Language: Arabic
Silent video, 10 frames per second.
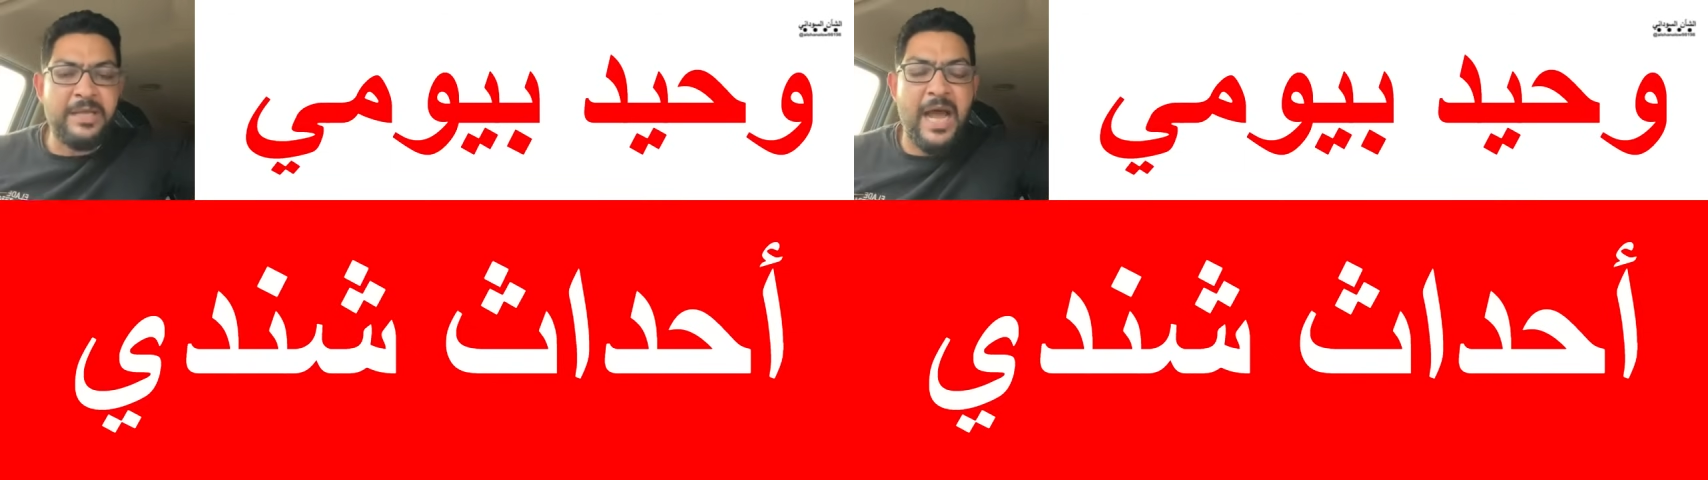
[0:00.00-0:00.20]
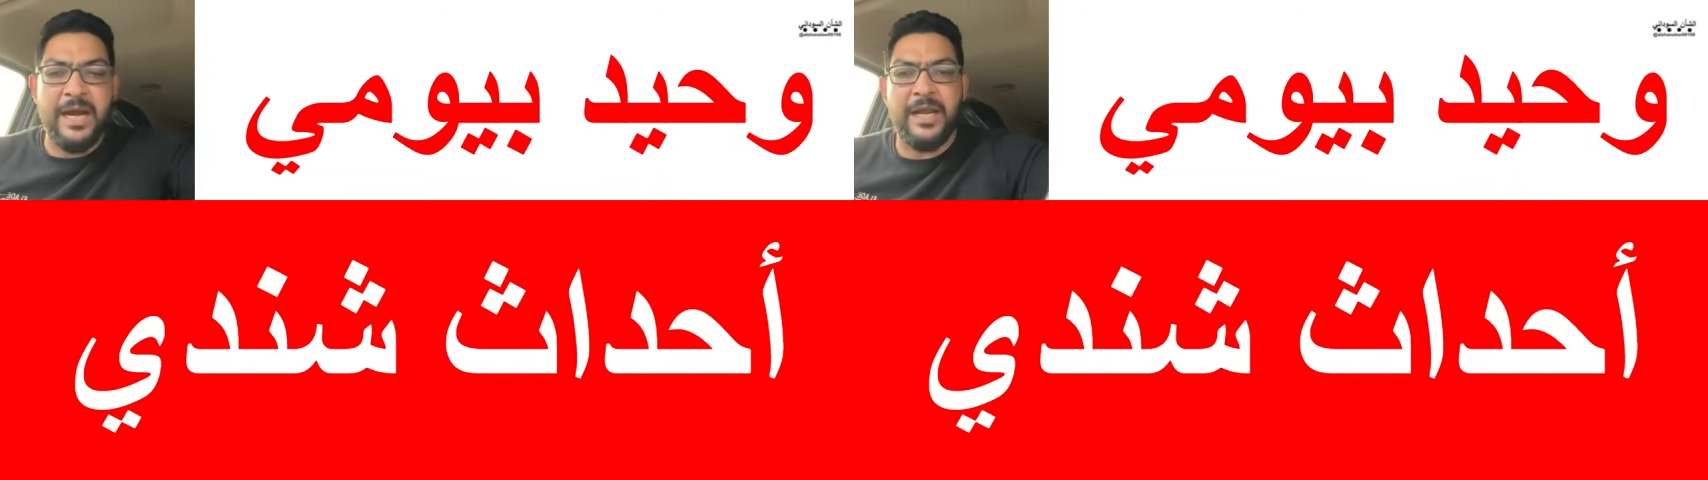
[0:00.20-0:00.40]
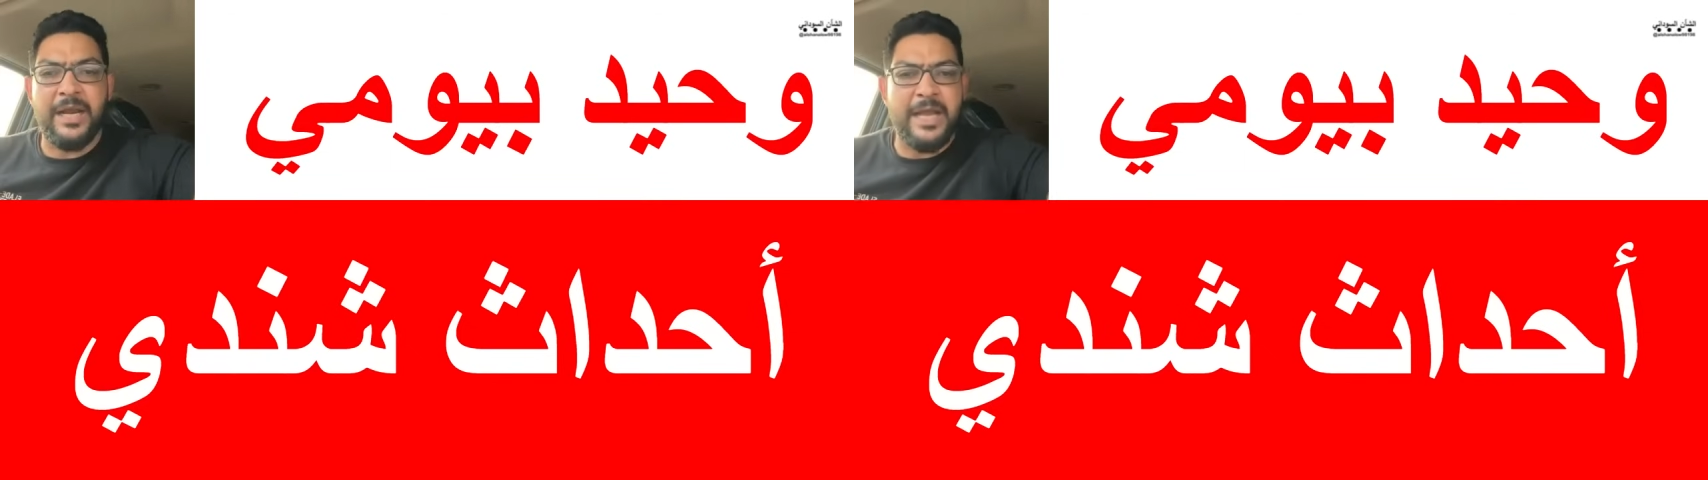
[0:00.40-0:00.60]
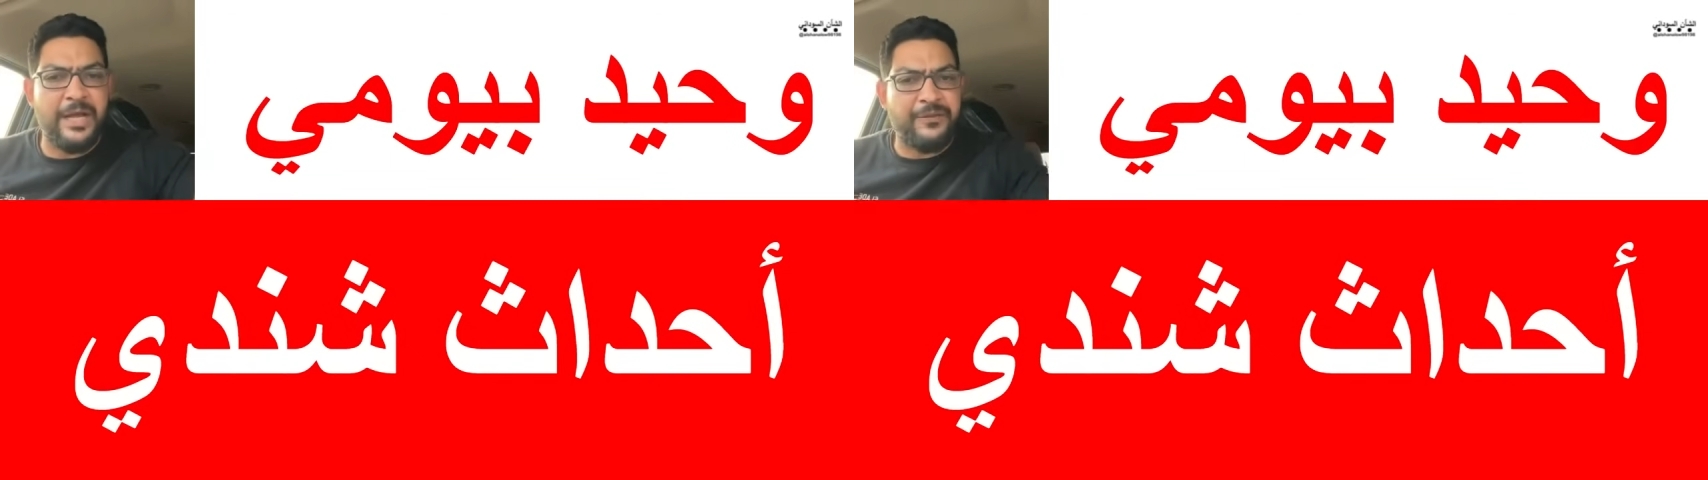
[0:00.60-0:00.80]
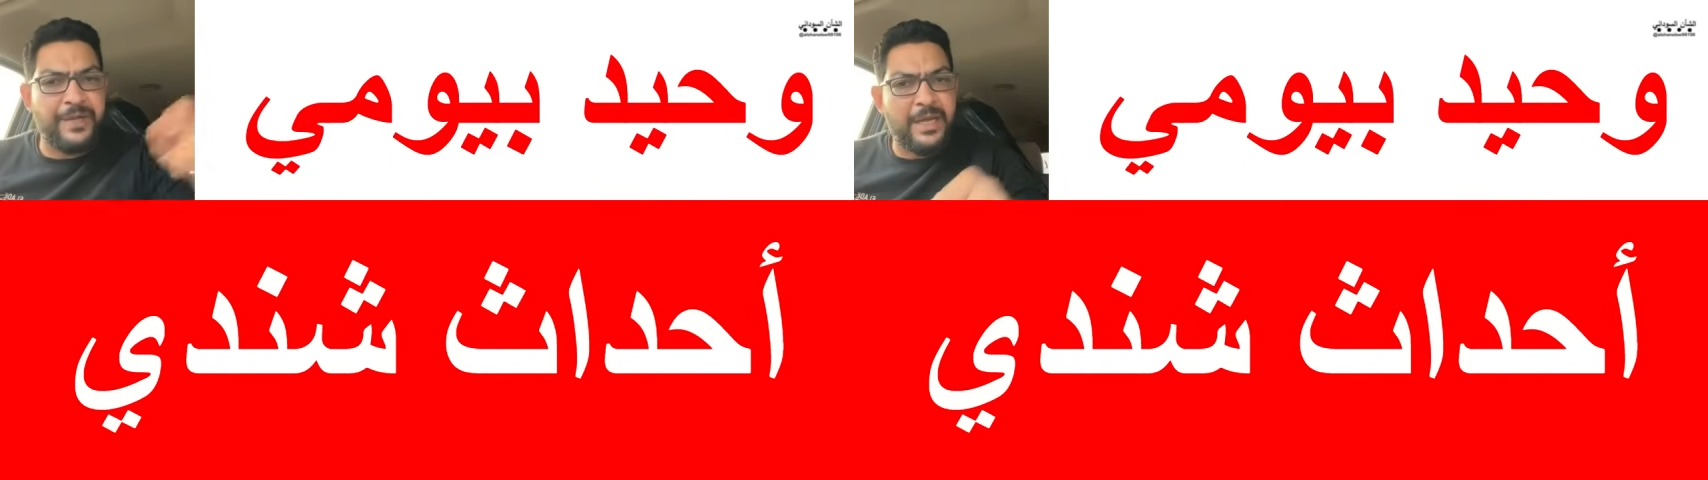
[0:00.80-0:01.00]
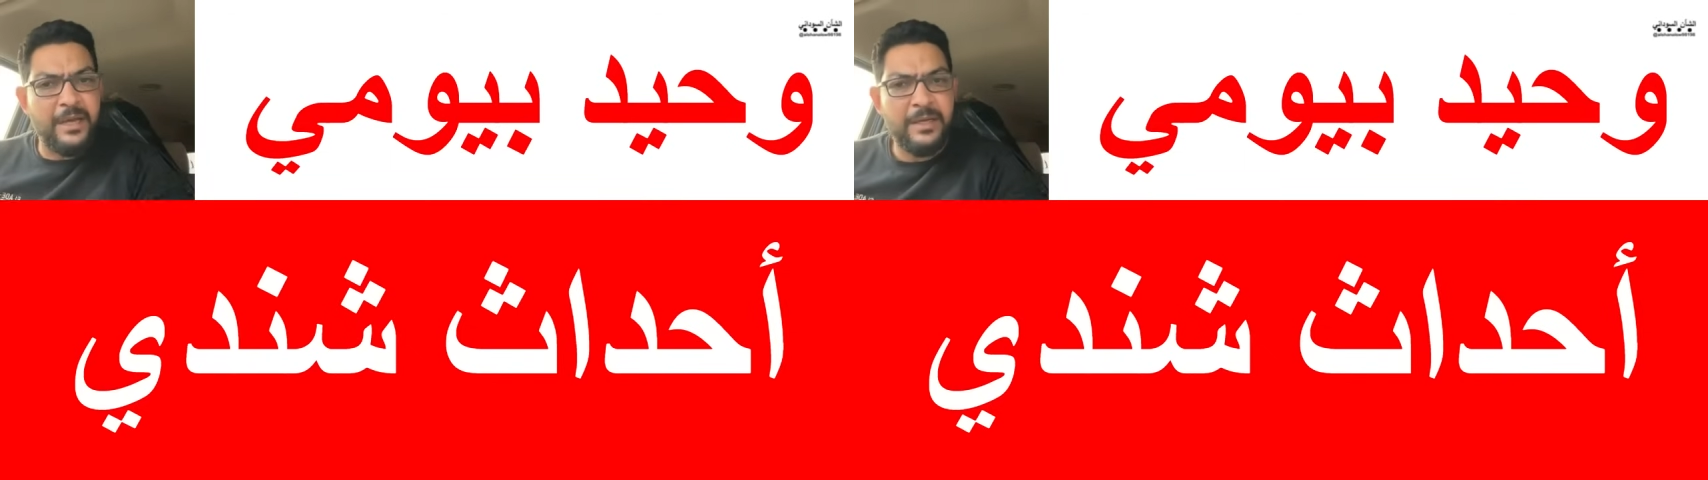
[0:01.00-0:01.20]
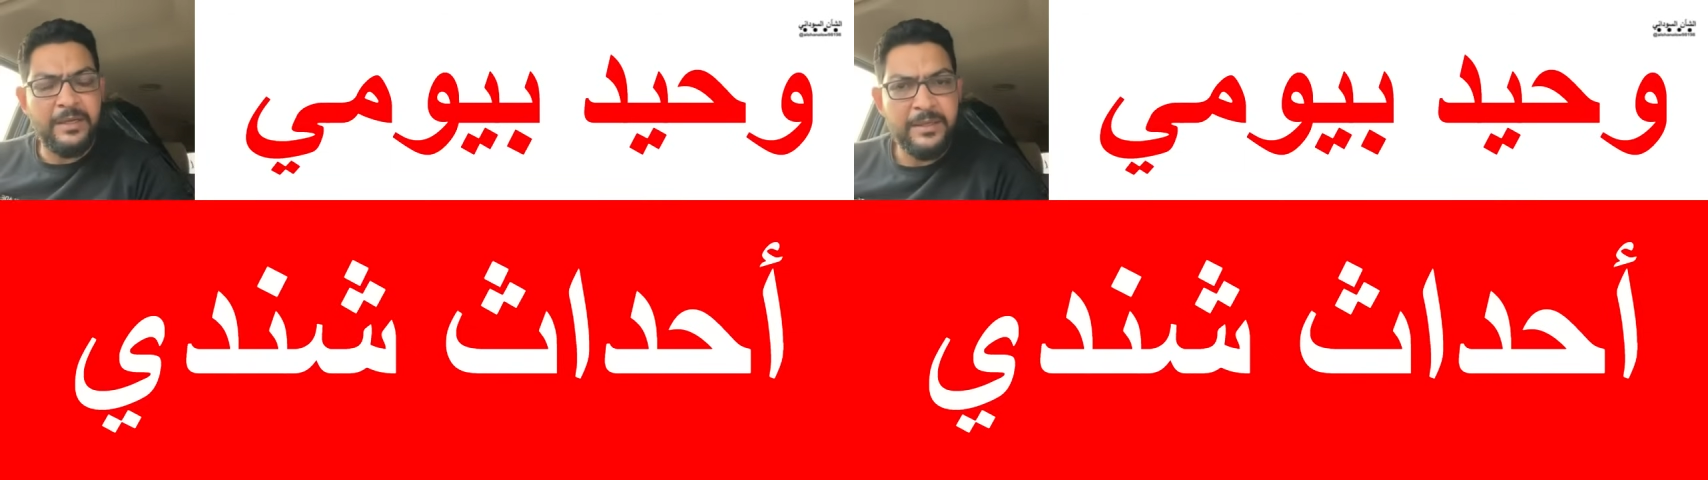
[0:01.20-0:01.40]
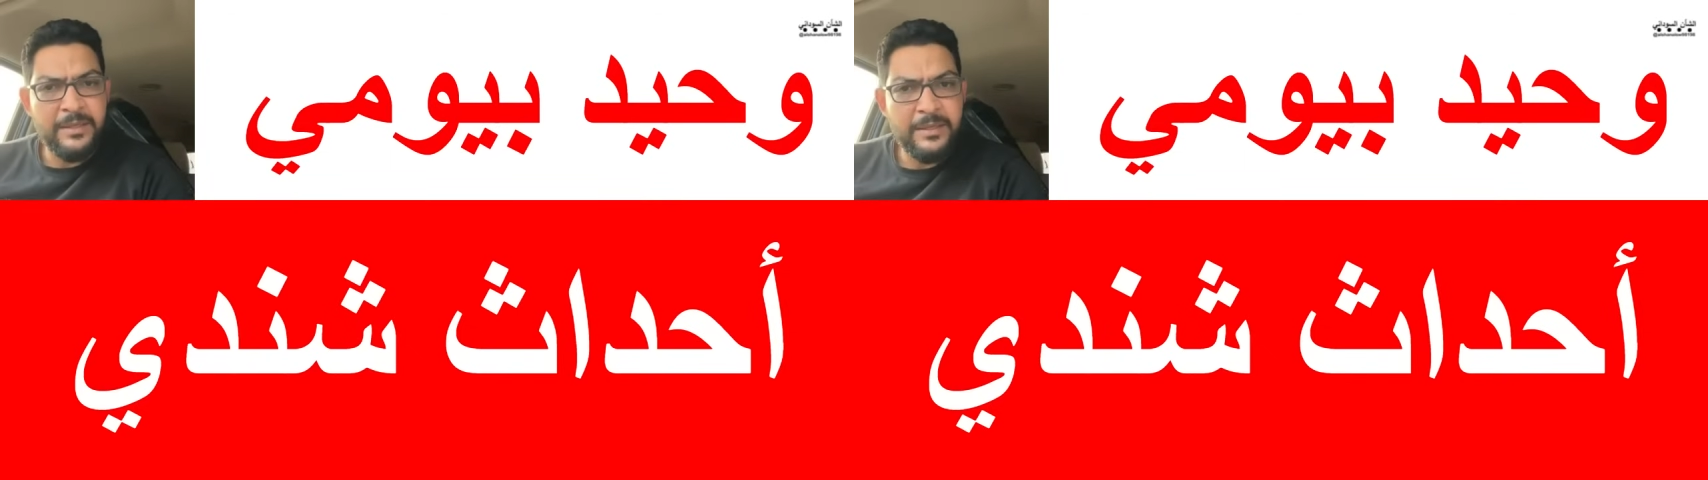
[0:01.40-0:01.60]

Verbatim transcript: تاني رجع يتفتح